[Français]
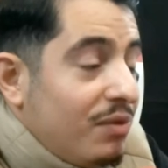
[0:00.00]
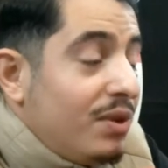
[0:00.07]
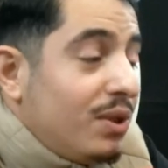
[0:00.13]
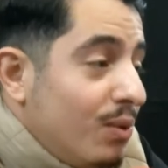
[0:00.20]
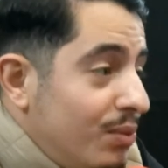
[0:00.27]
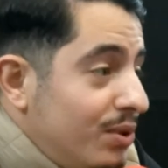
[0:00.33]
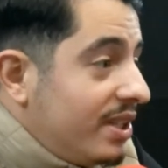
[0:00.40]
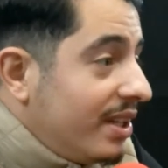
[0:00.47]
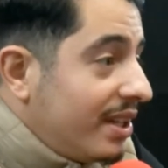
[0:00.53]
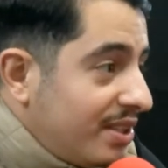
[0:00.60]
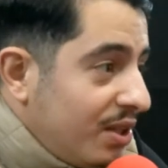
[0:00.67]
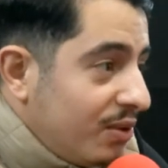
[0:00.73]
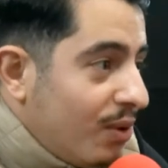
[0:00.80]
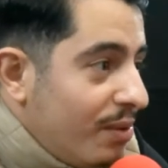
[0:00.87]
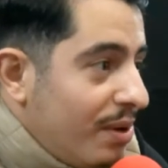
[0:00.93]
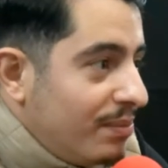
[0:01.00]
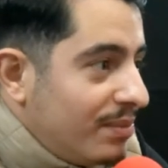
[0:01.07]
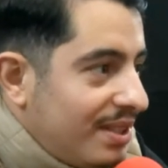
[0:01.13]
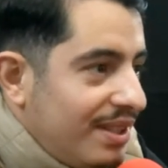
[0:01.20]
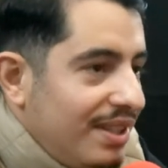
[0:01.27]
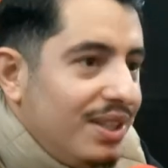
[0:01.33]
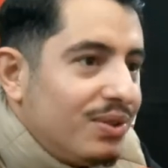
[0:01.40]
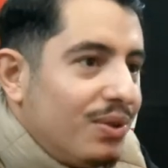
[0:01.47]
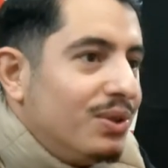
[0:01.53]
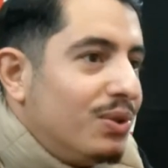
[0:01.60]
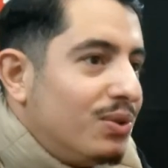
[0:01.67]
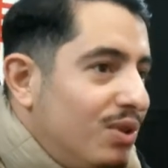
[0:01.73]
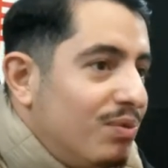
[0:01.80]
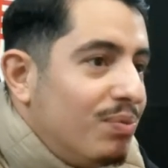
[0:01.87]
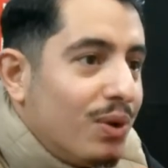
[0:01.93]
Mais en fait, le but c'est de rester toi-même. C'est mm. les gens ils
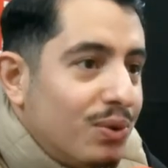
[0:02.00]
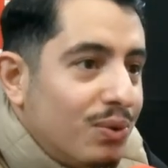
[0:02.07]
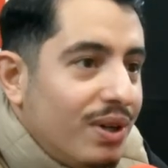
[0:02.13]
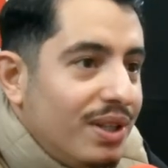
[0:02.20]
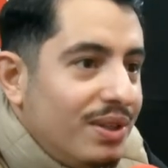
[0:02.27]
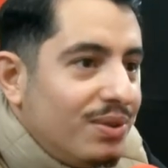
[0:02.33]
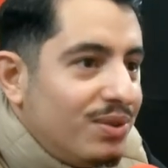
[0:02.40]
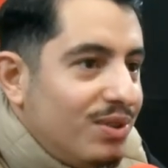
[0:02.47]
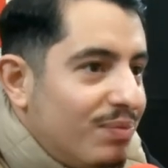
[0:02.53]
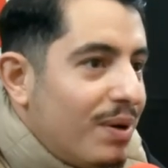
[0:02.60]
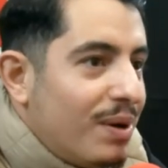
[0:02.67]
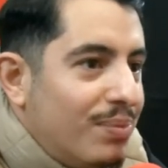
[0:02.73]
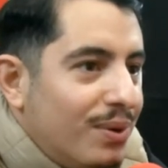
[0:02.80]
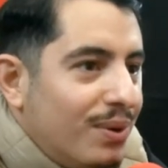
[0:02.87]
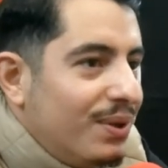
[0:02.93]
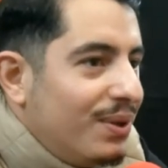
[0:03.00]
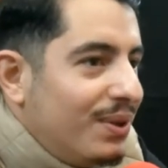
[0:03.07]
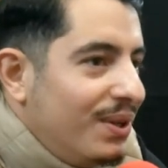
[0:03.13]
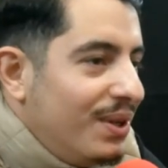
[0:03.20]
te suivent pour toi, ils te suivent pas pour